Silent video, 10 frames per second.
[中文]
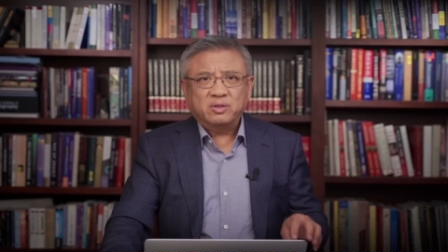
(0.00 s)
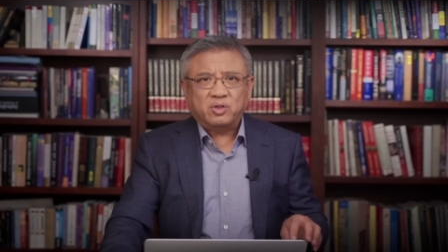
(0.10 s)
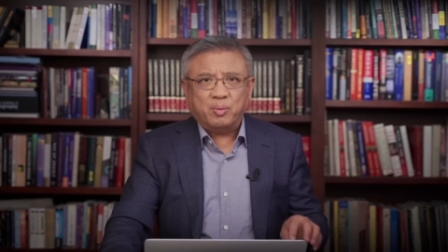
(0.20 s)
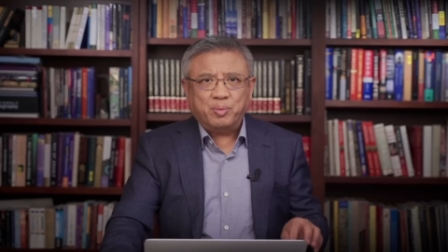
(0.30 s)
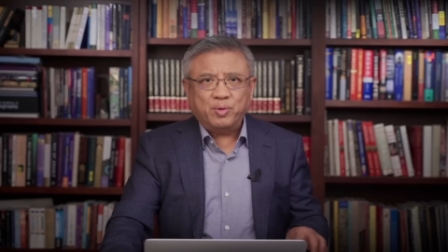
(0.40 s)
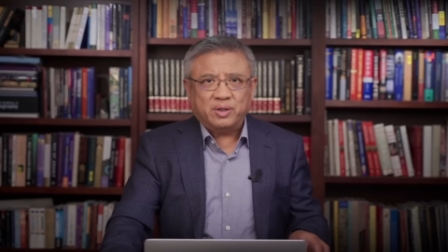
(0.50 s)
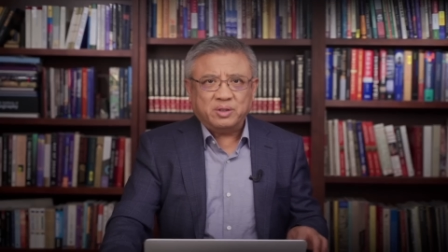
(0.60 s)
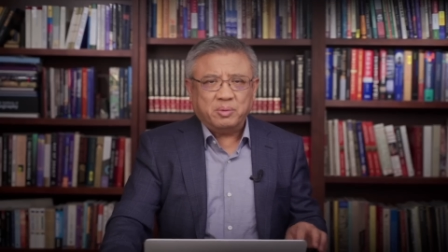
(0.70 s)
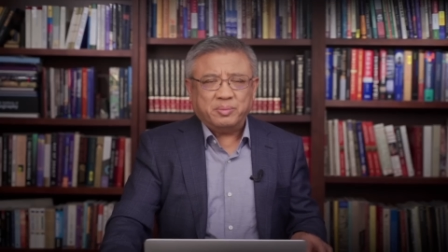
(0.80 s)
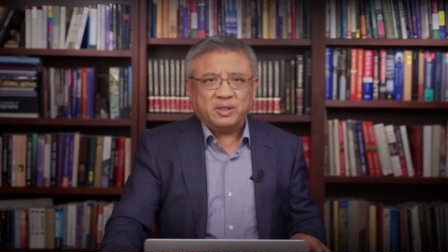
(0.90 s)
倒不会
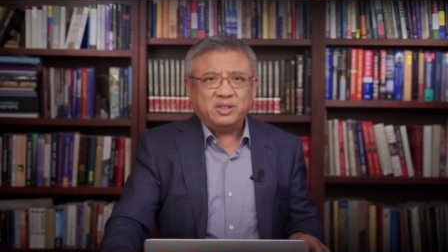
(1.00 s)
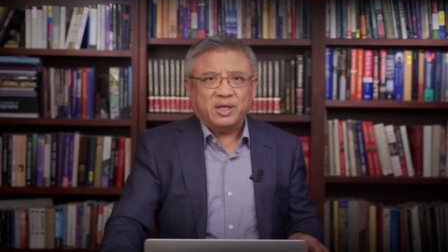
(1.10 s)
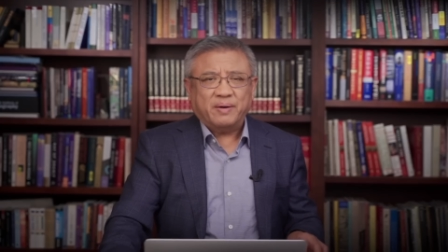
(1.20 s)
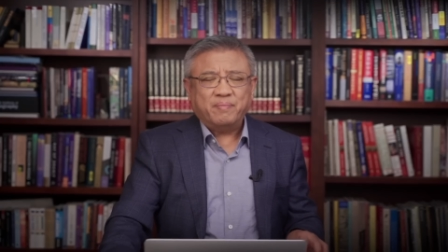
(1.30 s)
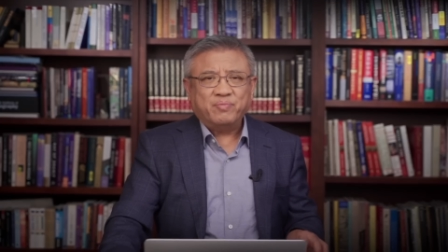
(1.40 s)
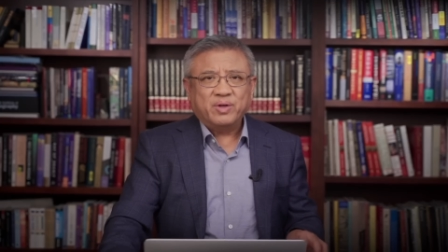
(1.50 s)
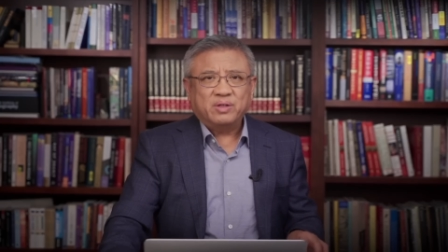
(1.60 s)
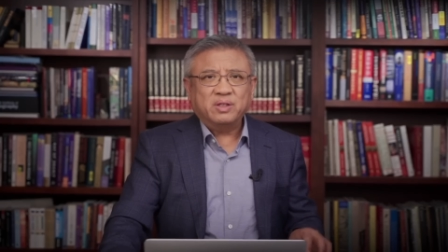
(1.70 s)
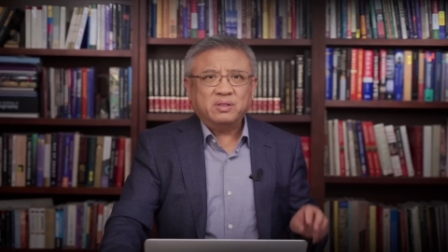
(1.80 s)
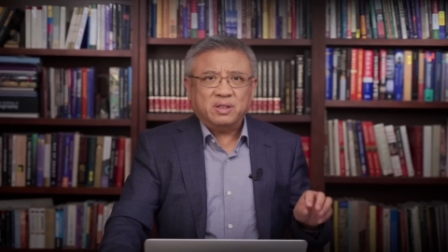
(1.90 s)
这么明显。
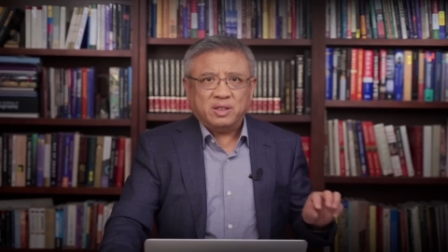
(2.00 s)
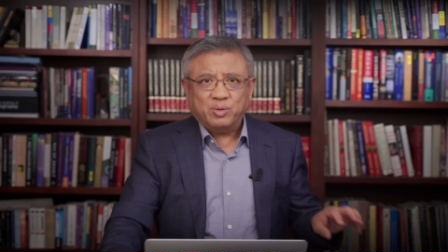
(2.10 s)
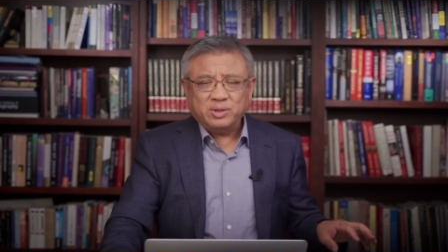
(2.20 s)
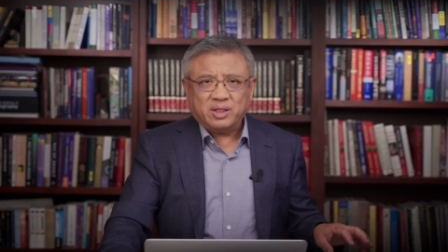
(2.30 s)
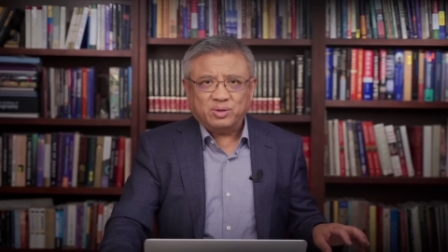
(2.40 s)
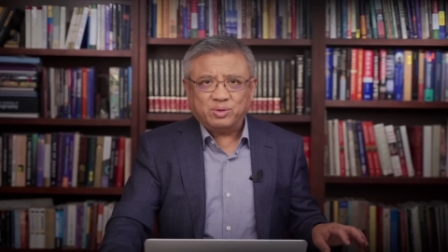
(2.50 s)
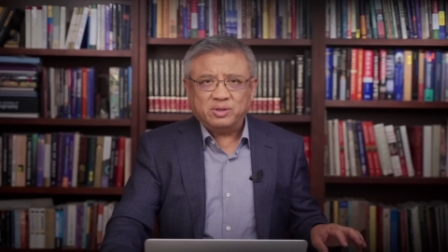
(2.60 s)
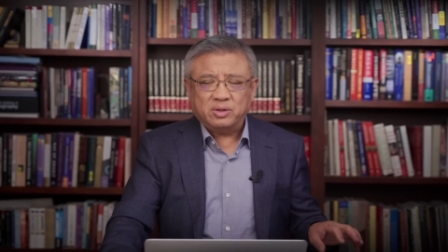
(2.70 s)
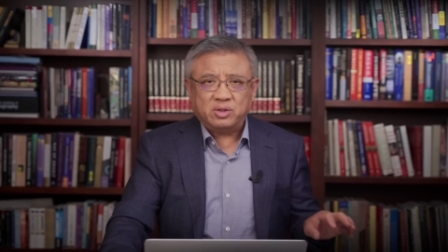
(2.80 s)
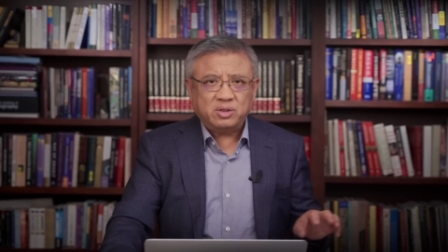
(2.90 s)
那是理论上的东
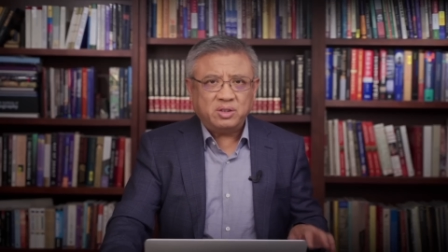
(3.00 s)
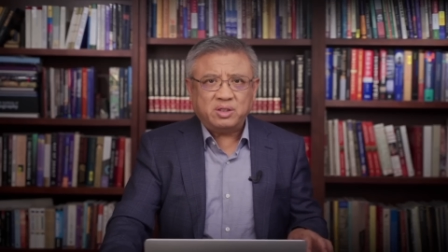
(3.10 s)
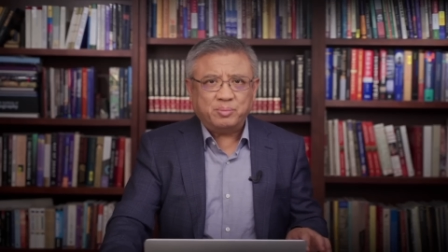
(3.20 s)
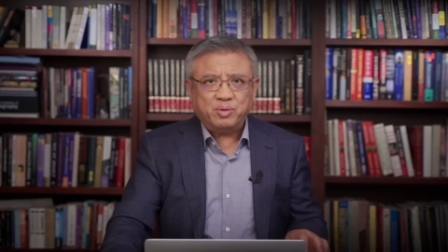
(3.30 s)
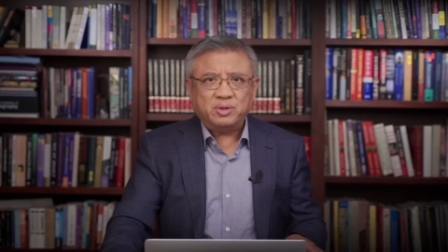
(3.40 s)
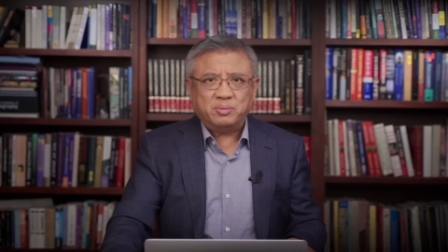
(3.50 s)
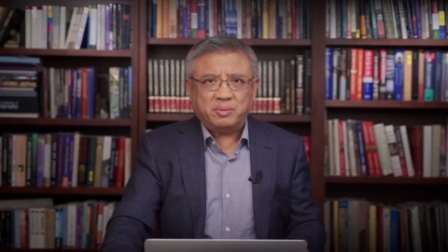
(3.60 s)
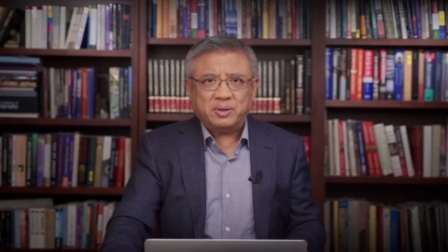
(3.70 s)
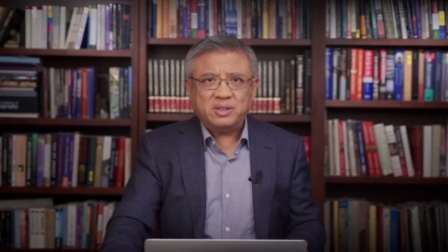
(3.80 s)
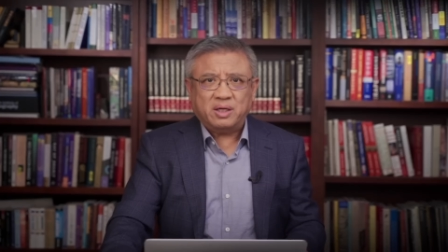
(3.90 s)
西，实际上不会这么
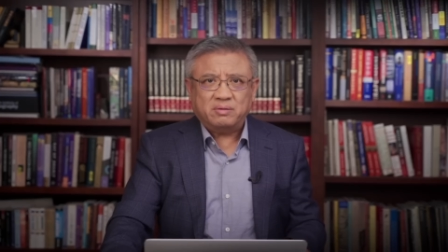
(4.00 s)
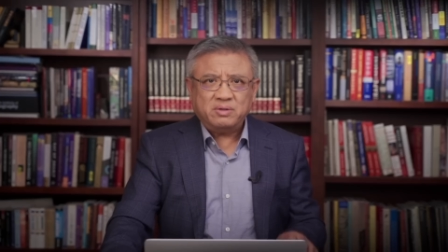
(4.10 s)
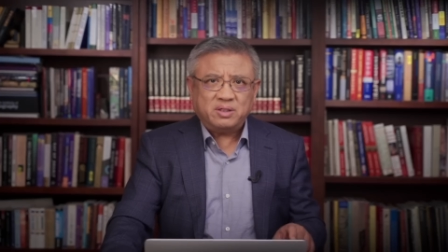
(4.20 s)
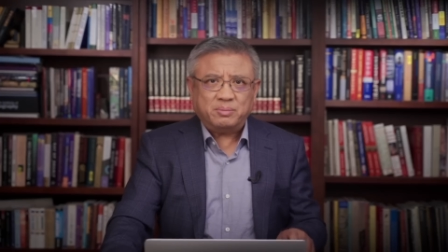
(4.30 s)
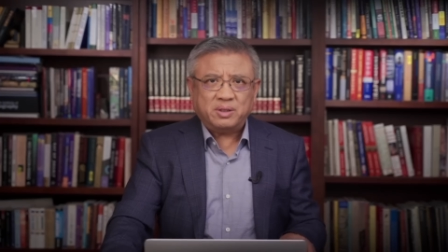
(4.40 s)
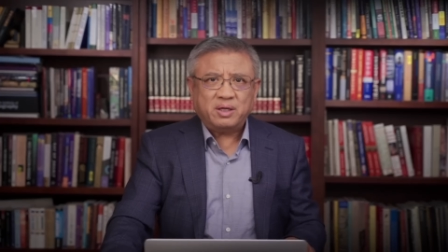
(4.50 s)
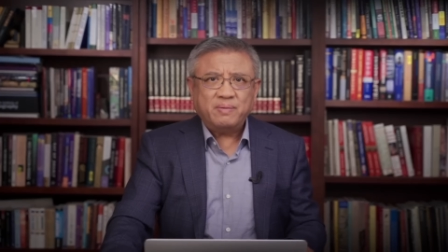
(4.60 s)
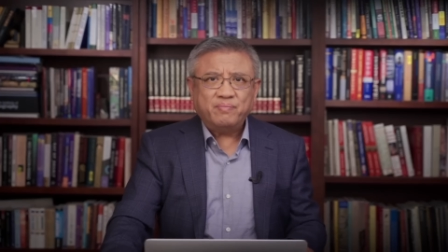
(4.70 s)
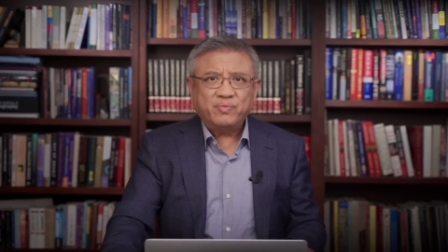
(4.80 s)
明显。为什么呢？